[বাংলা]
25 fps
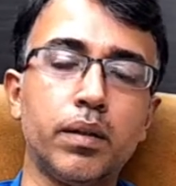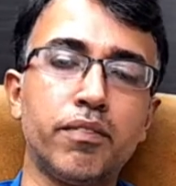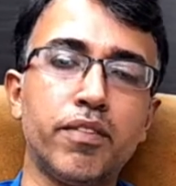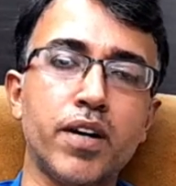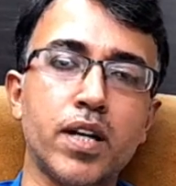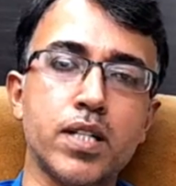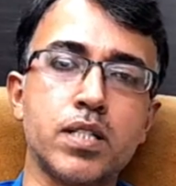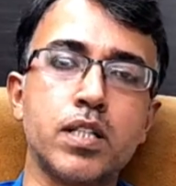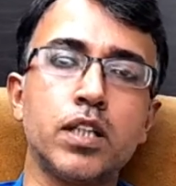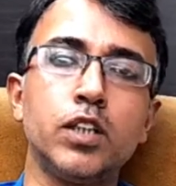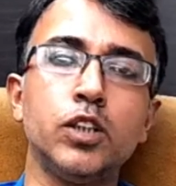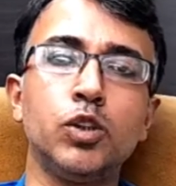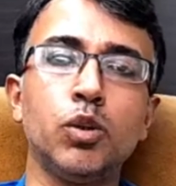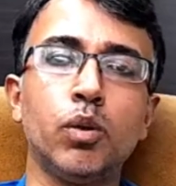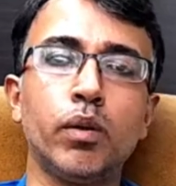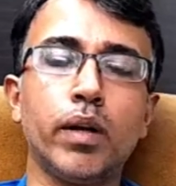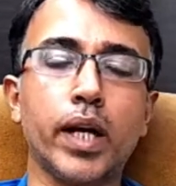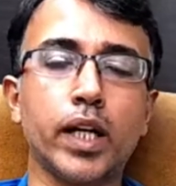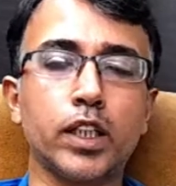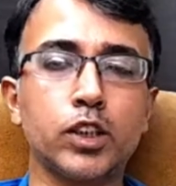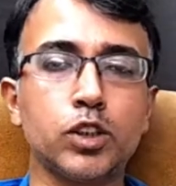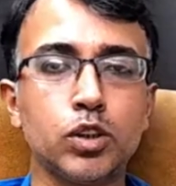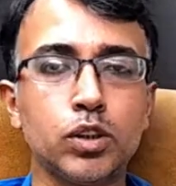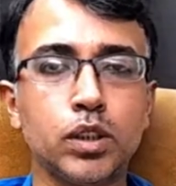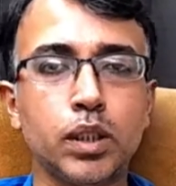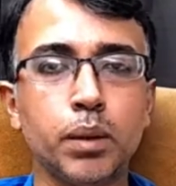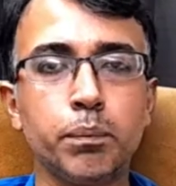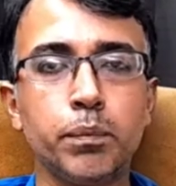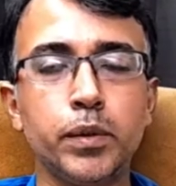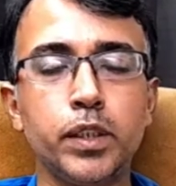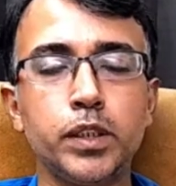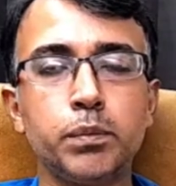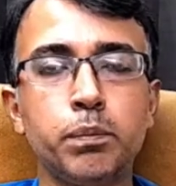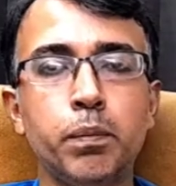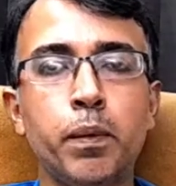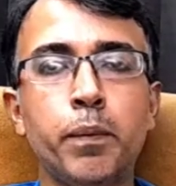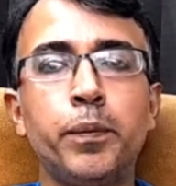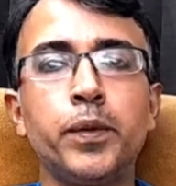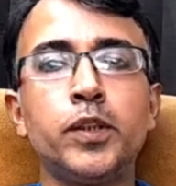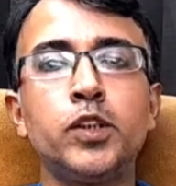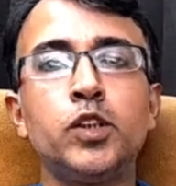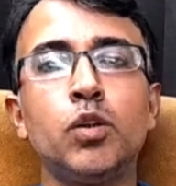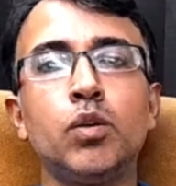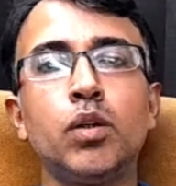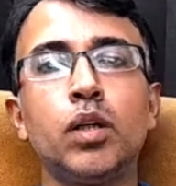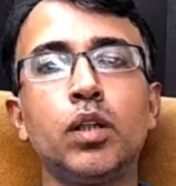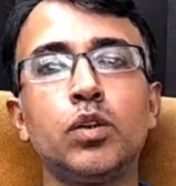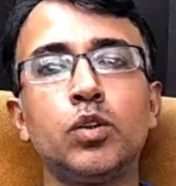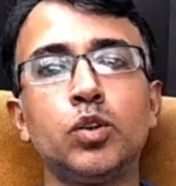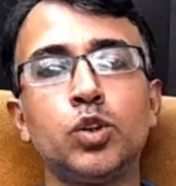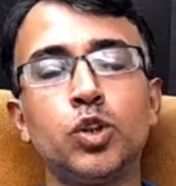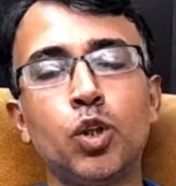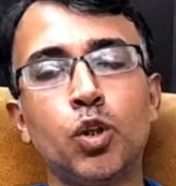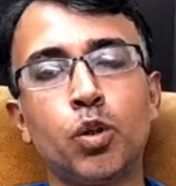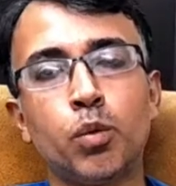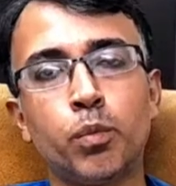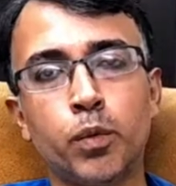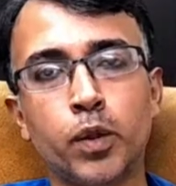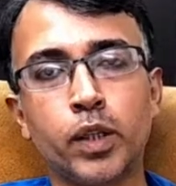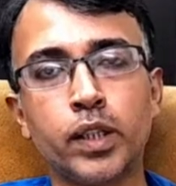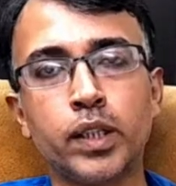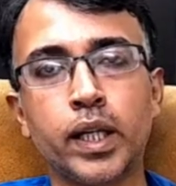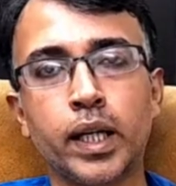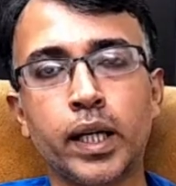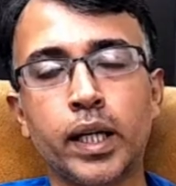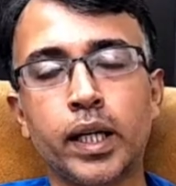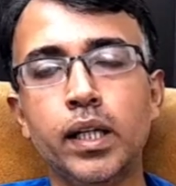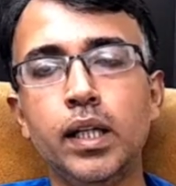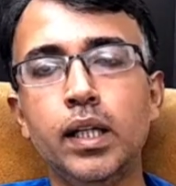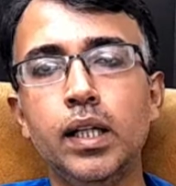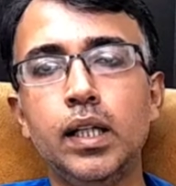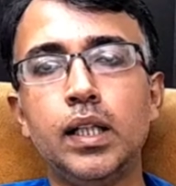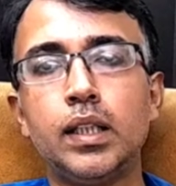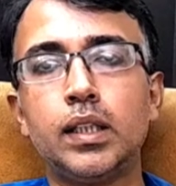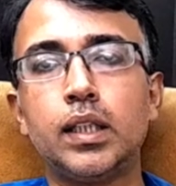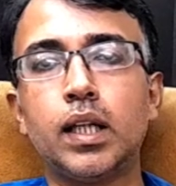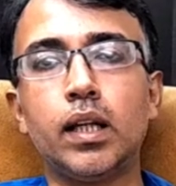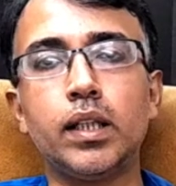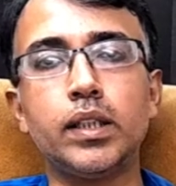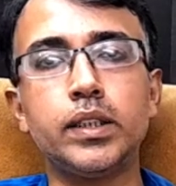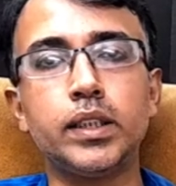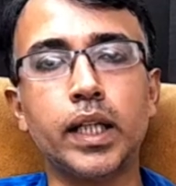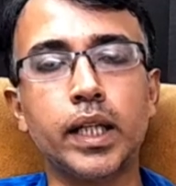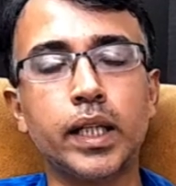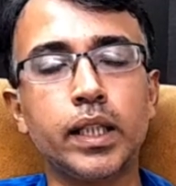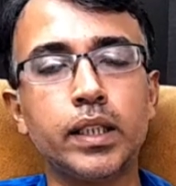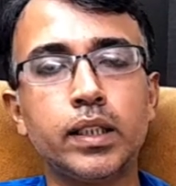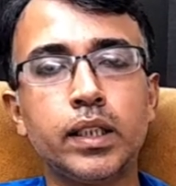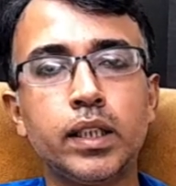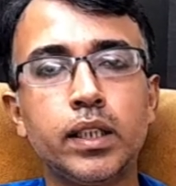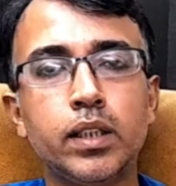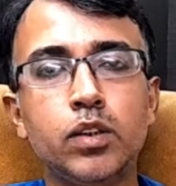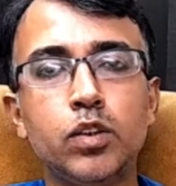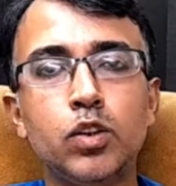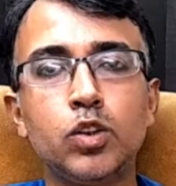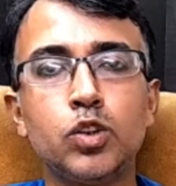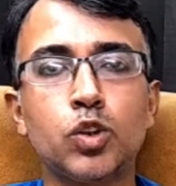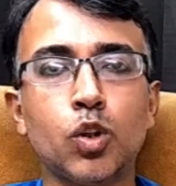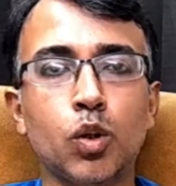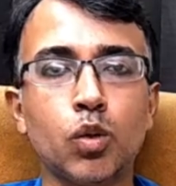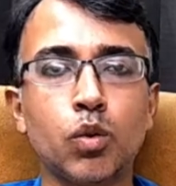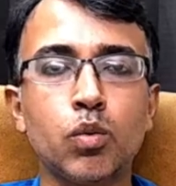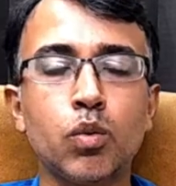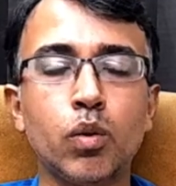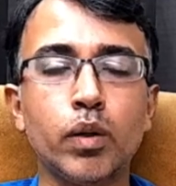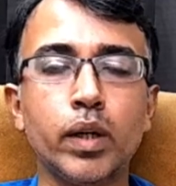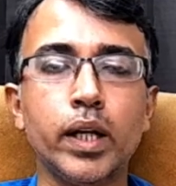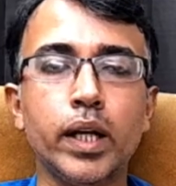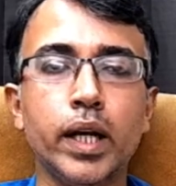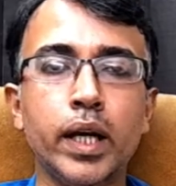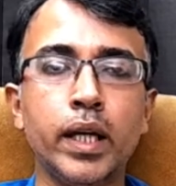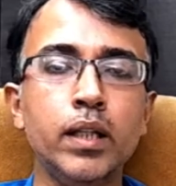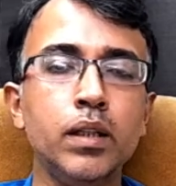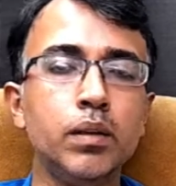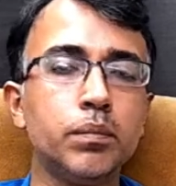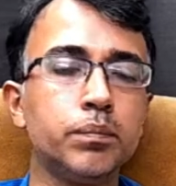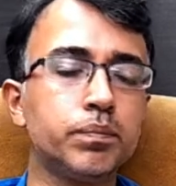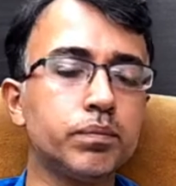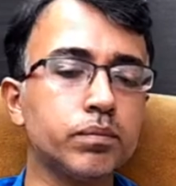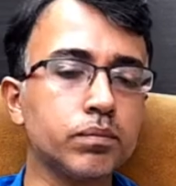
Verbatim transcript: ফাস্টিং সুগার একশো ছাব্বিশ পিপি সুগার দুশোর উপরে থাকে তাহলে সেক্ষেত্রে কিন্তু চট করে এই